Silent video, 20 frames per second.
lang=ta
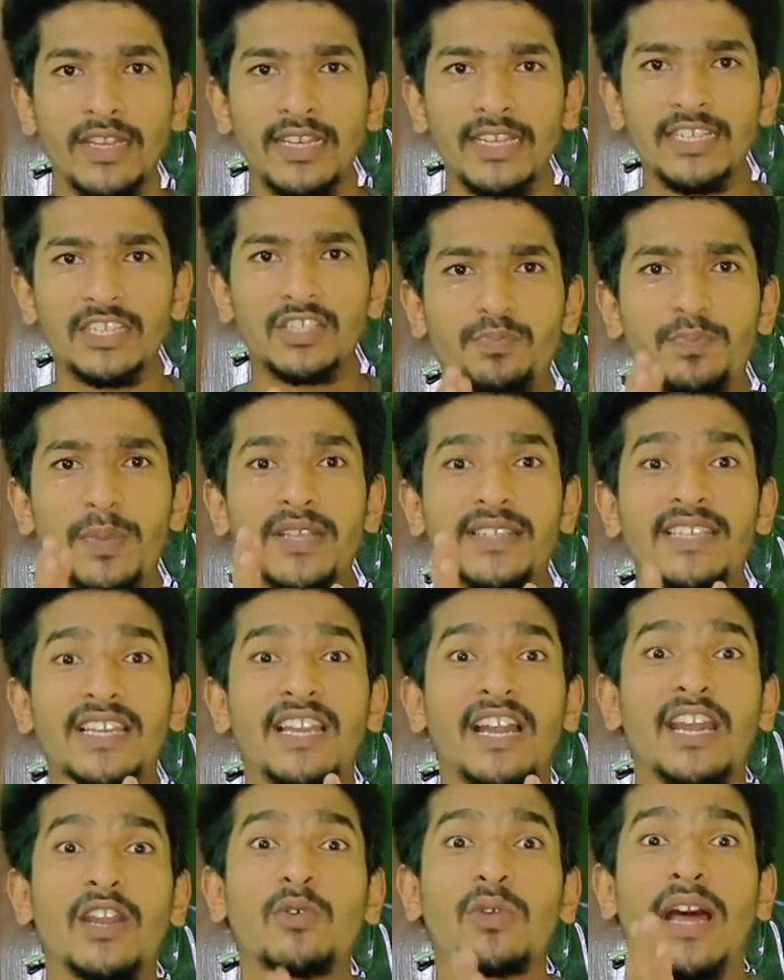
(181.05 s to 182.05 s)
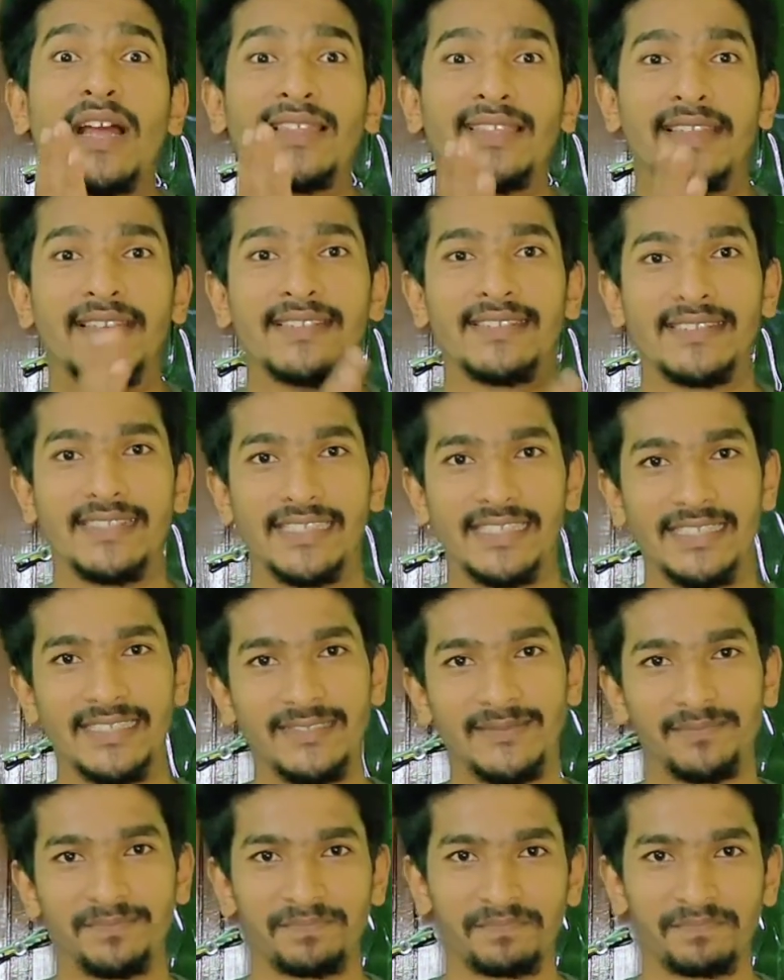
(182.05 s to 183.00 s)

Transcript: ஒரு ஸ்பெஷலான ஒரு அந்தஸ்து